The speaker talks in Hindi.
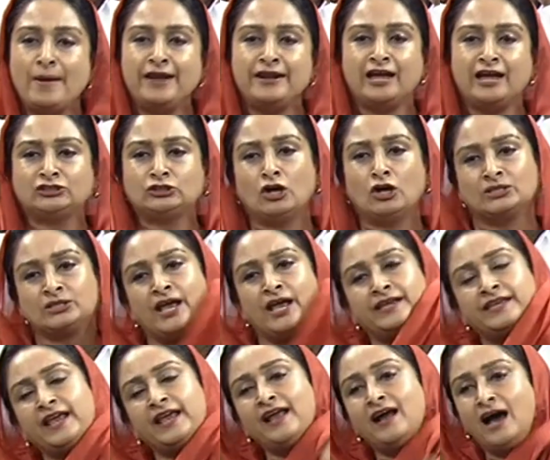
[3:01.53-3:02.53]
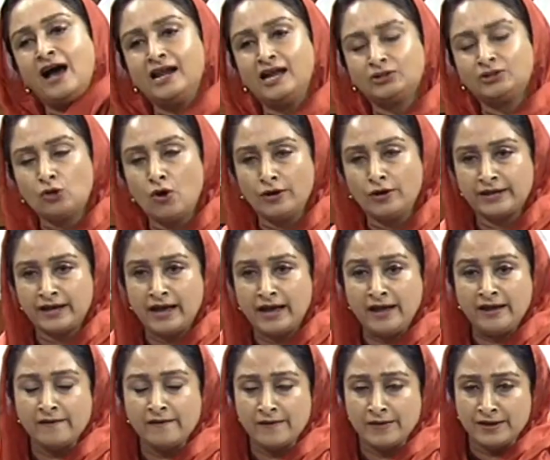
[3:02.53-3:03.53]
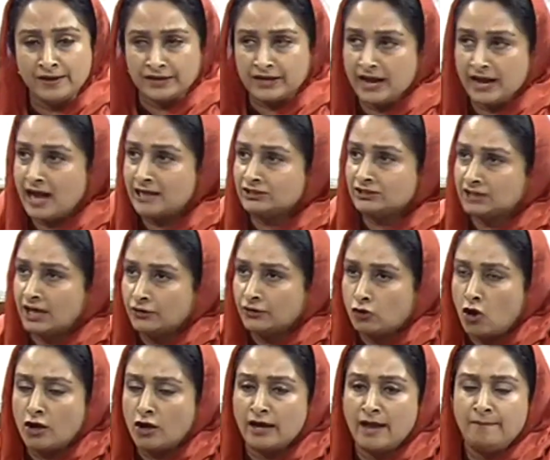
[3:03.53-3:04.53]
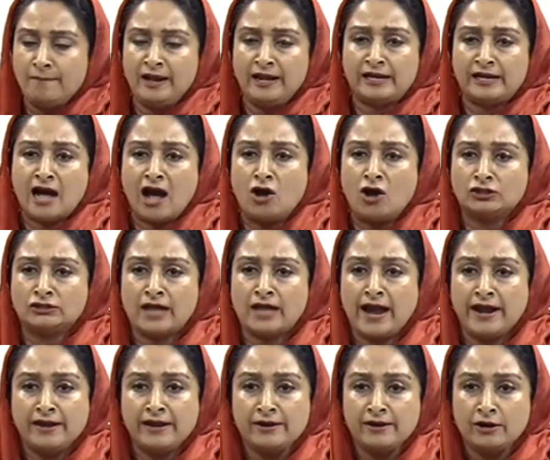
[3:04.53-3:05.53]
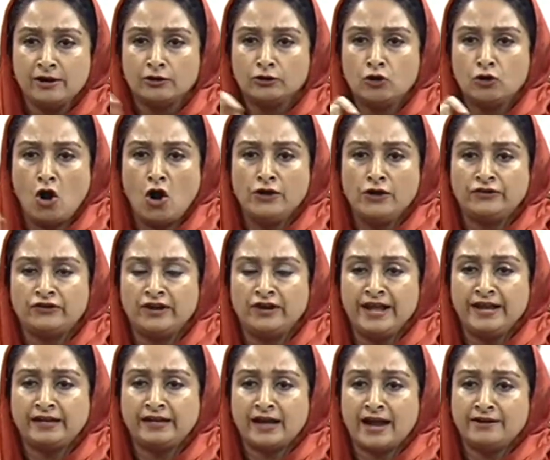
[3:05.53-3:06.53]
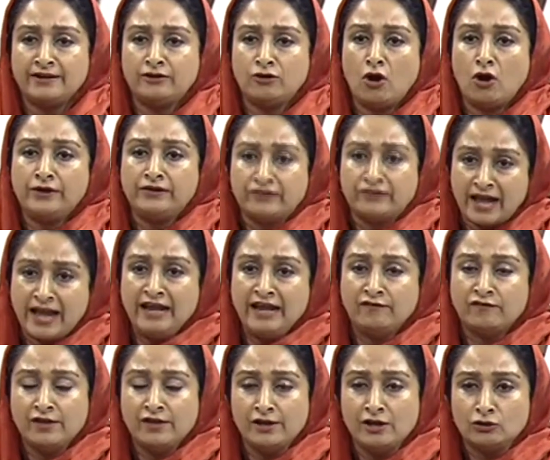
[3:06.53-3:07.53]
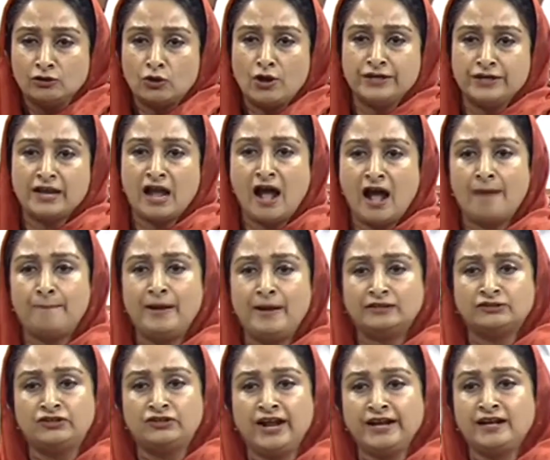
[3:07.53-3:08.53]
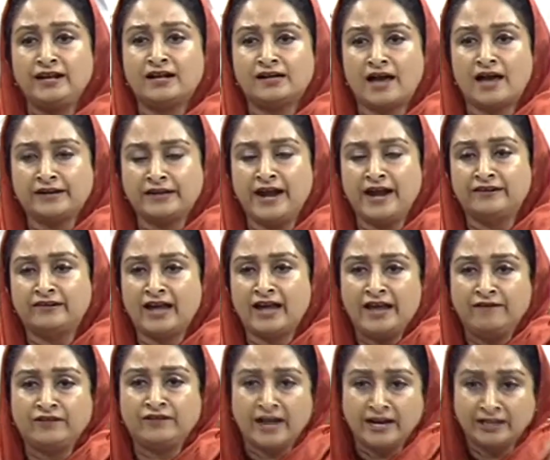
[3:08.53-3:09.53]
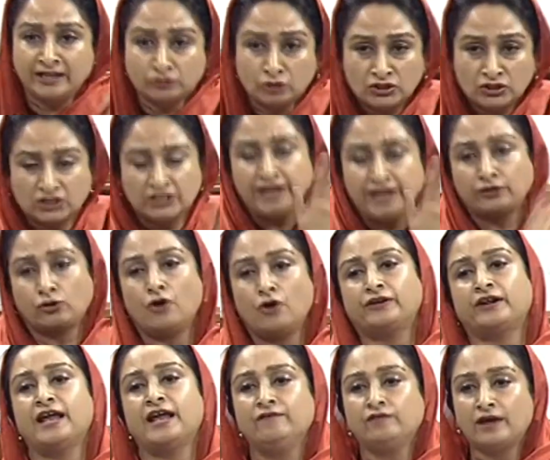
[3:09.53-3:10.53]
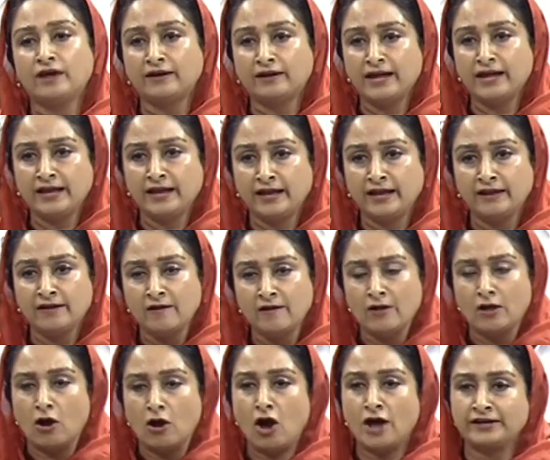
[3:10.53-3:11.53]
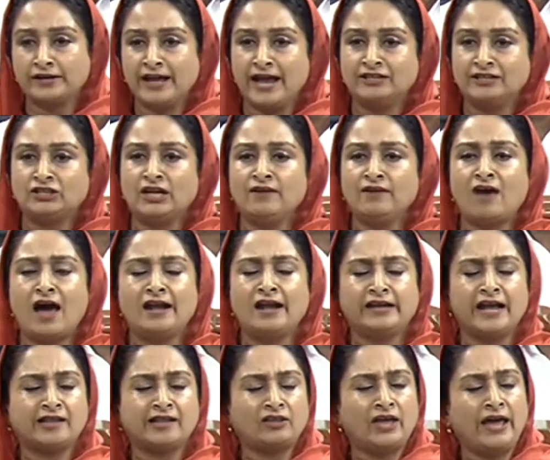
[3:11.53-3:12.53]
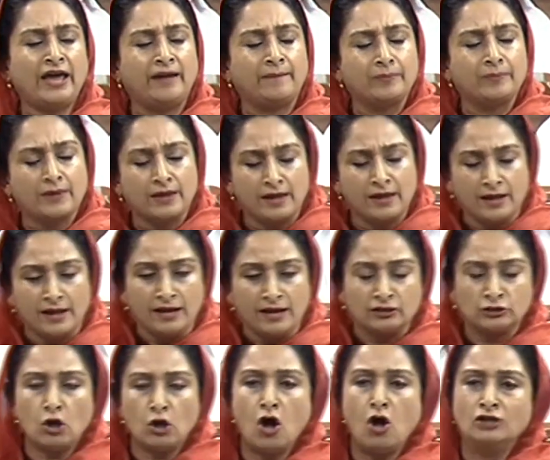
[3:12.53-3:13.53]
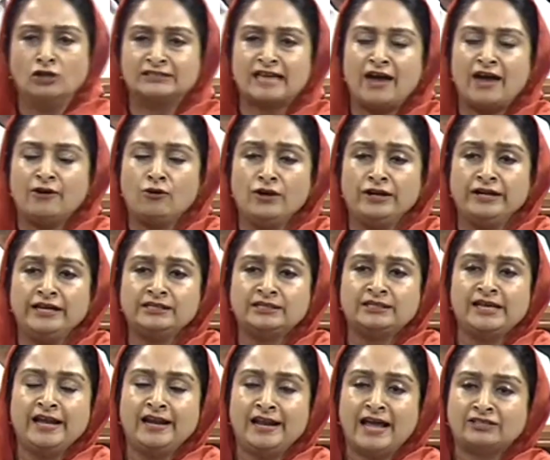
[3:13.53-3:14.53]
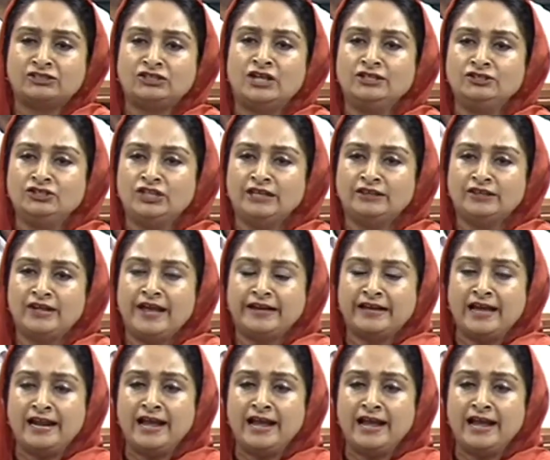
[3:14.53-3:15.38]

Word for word: में नशों से ये हालत हो गया है कि आज सड़कों के भी लिखा होता है डोंट ड्रिंक एंड डोंट ड्राइव तो यहाँ पे ड्रिंक करके ड्राइव किया ये तो स्टेट को ड्राइव कर रहे हैं और केजरीवाल कहते हैं 2019 की इलेक्शन जीतने के